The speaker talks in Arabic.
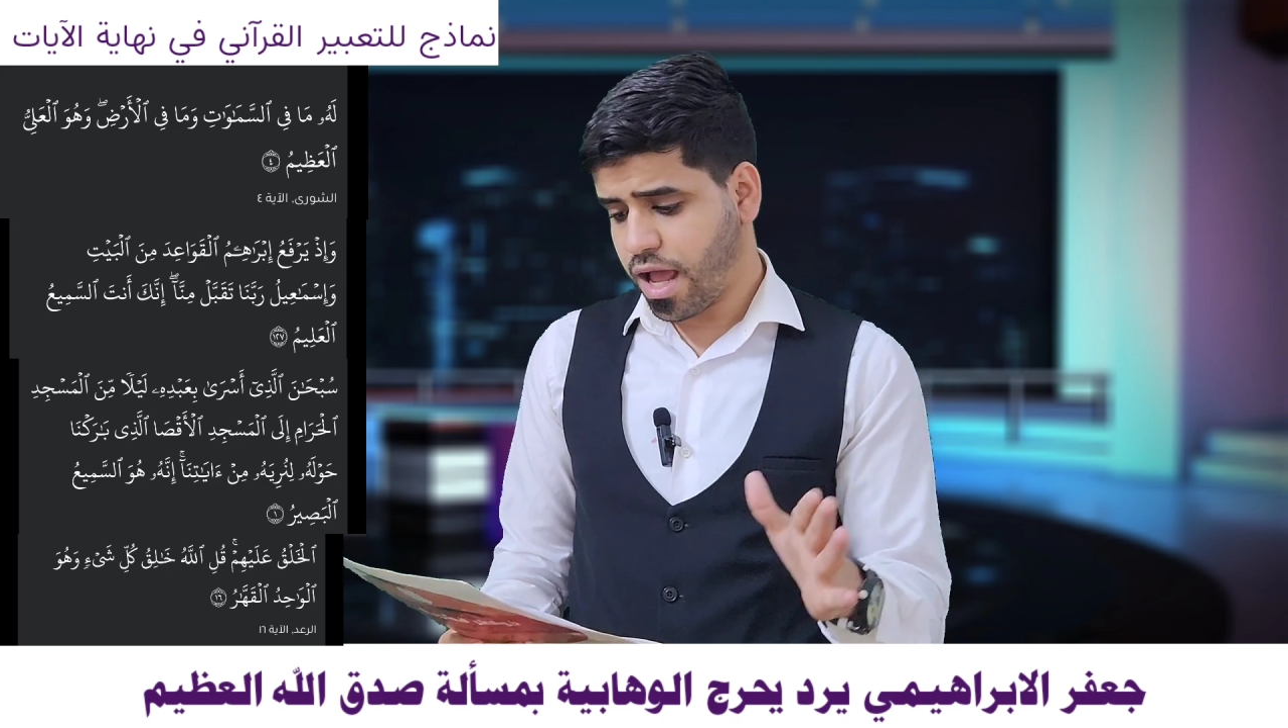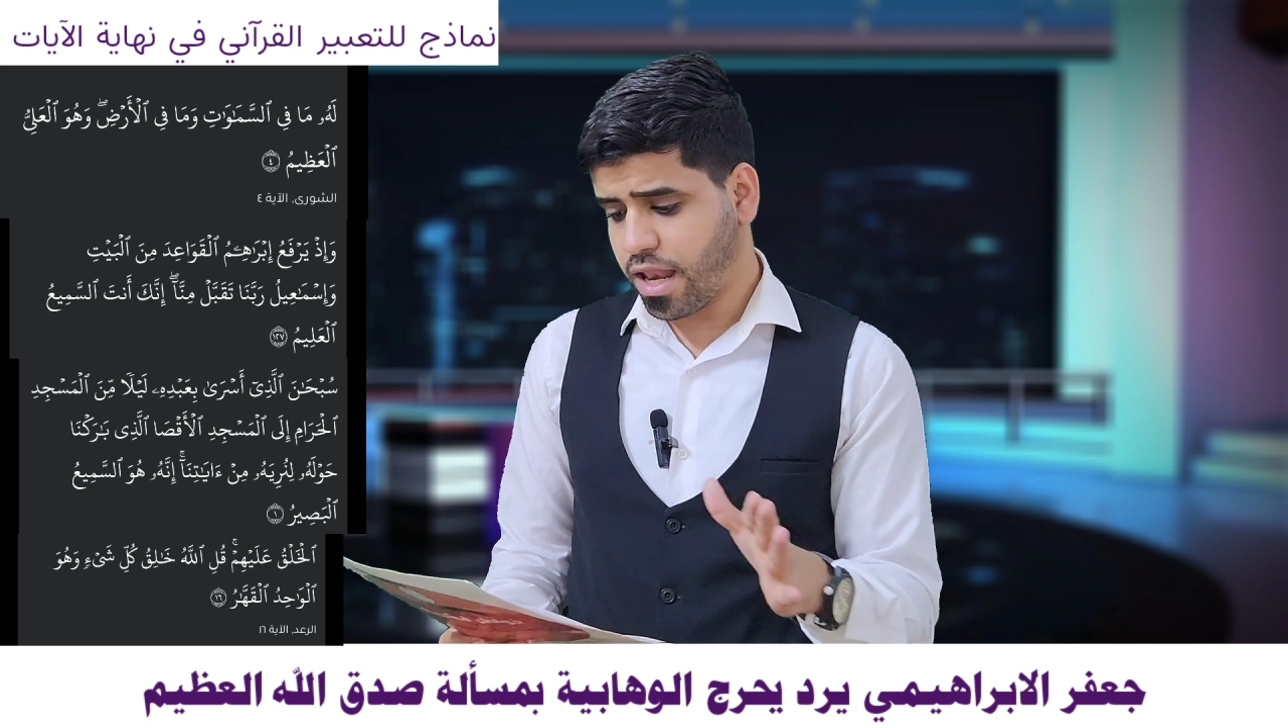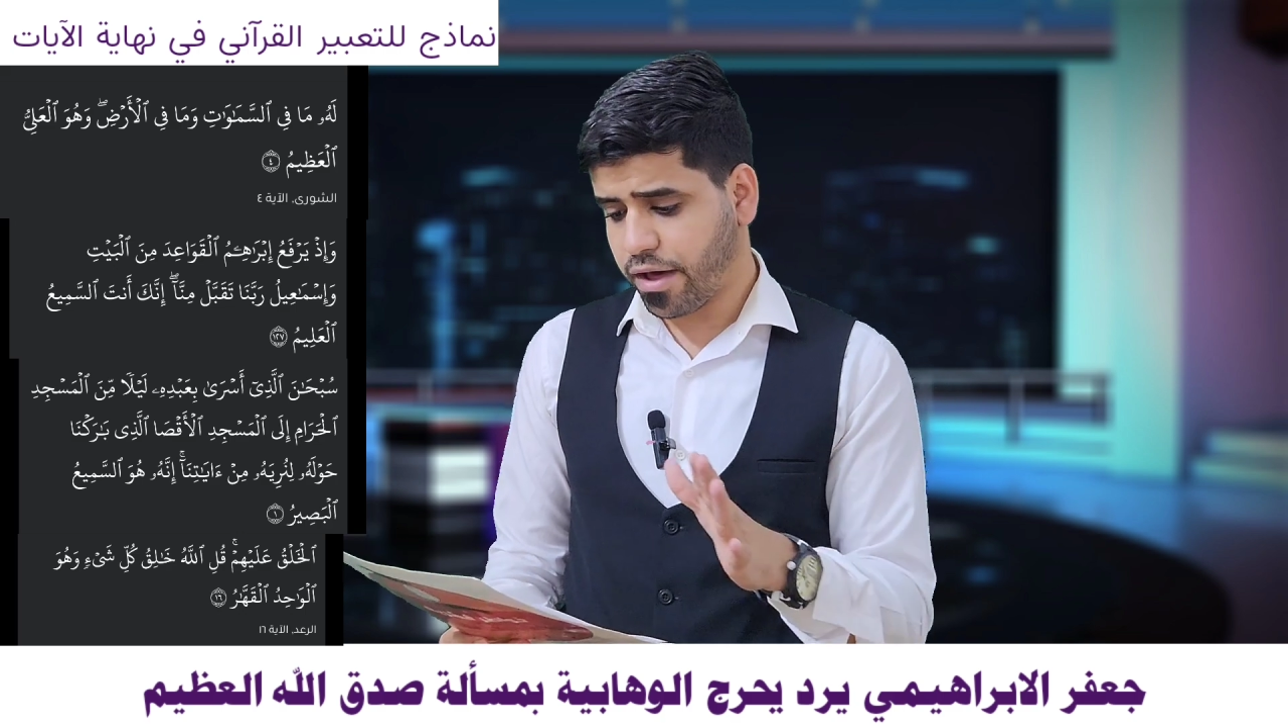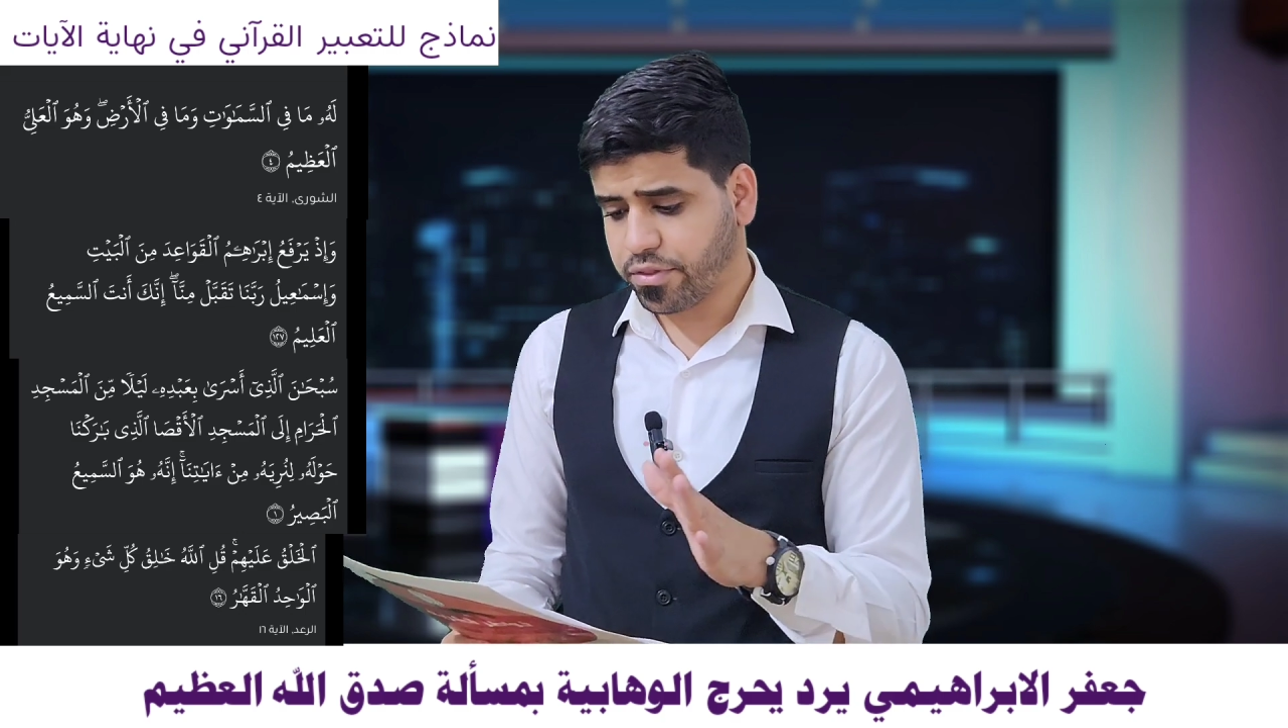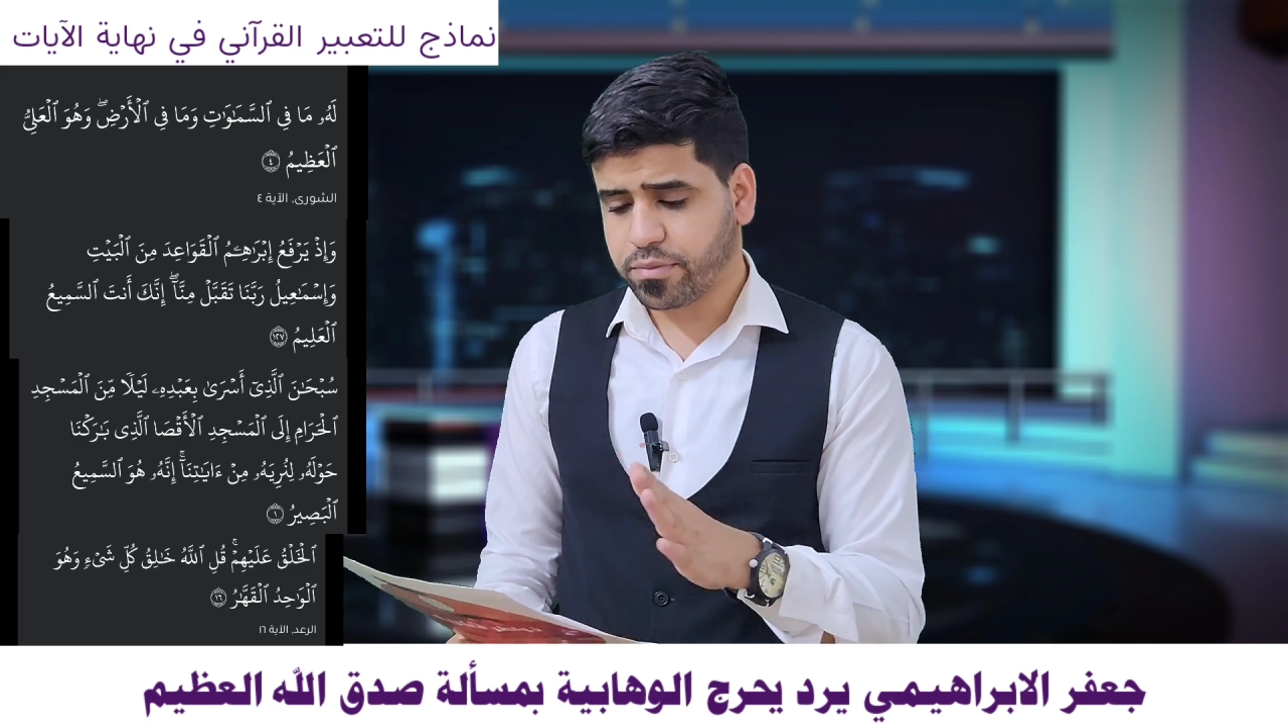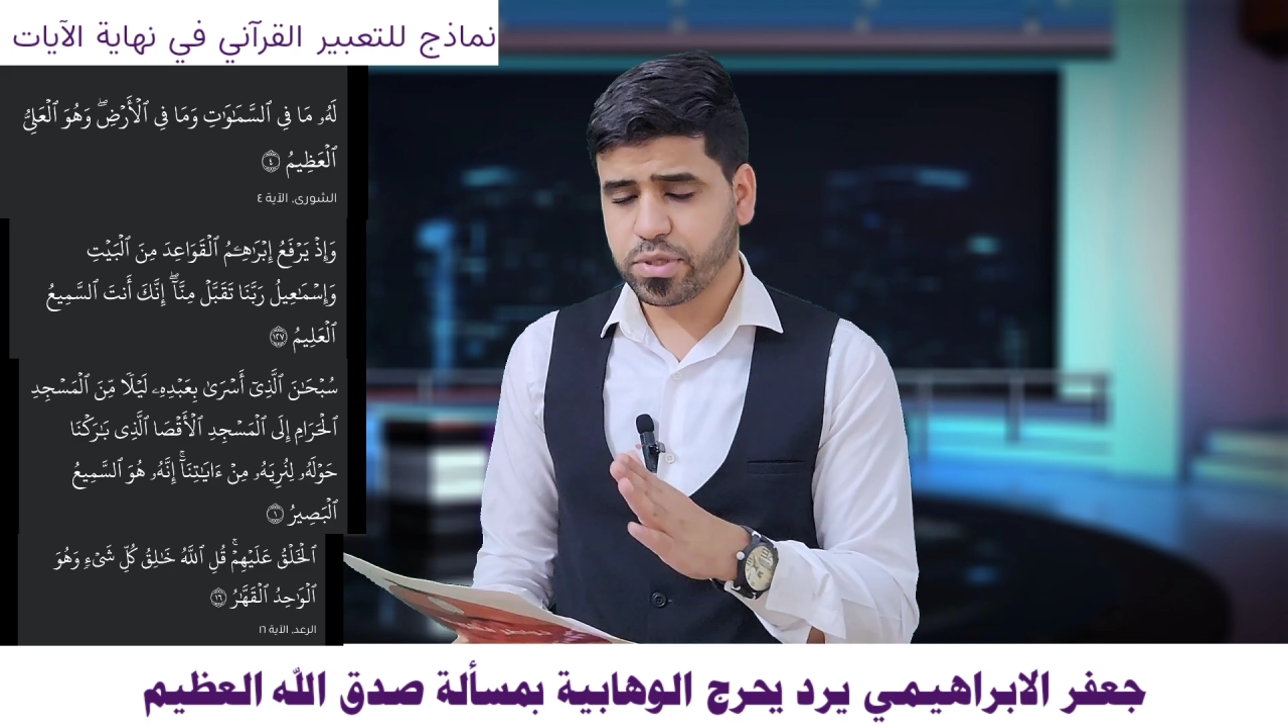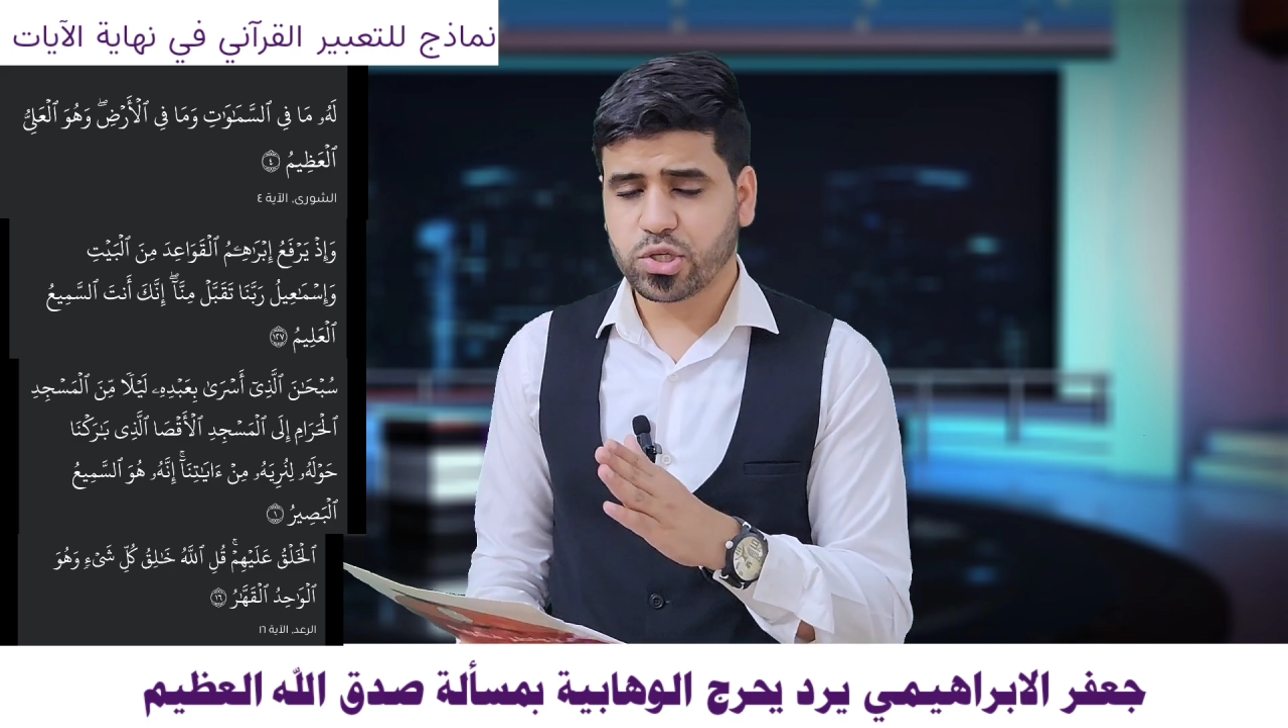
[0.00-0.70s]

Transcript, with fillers: العظيم